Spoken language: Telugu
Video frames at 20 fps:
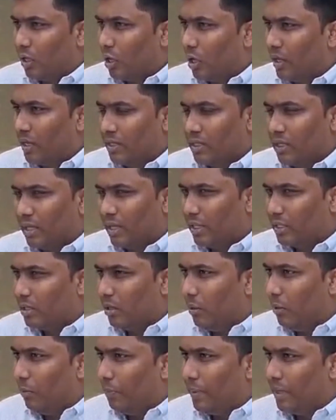రా రైస్ అంటే
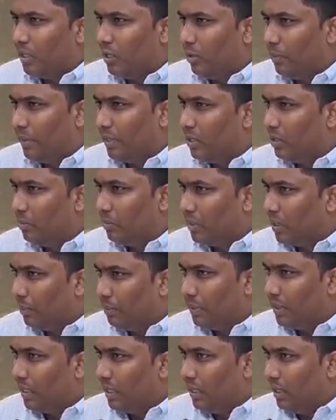ఎక్సెప్ట్ పదిహేడు పద్దెనిమిది
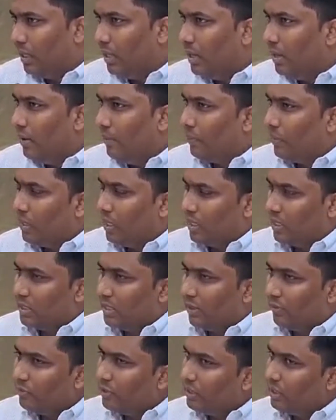తప్పితే
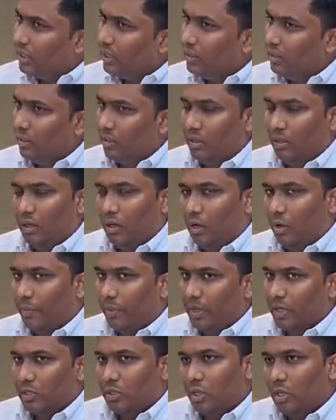రెస్ట్ ఎవ్రీథింగ్
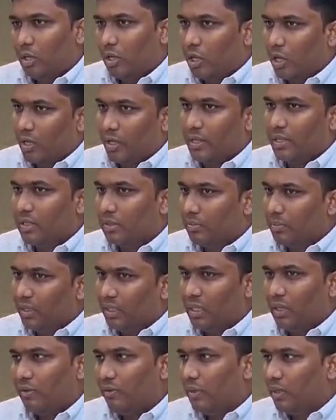ఆపరేట్స్ ఆన్ రా రైస్
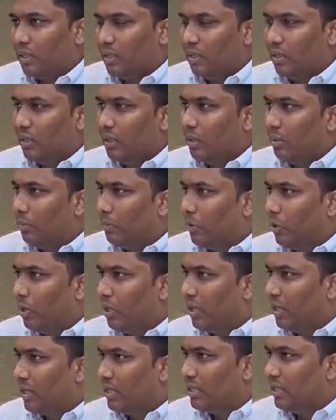మిగతావి
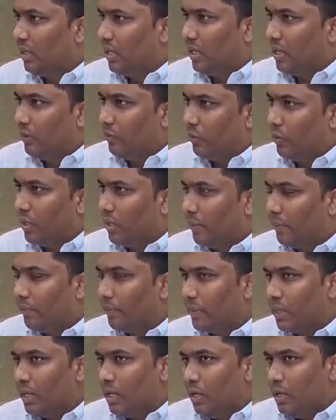బాయిల్డ్ రైస్ ఇలాంటివి ఉన్నాయి
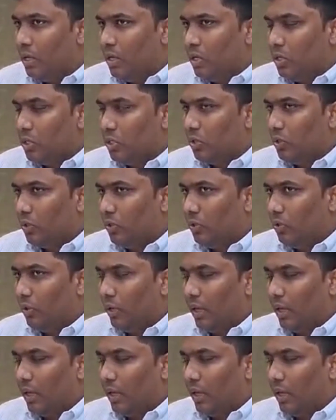సో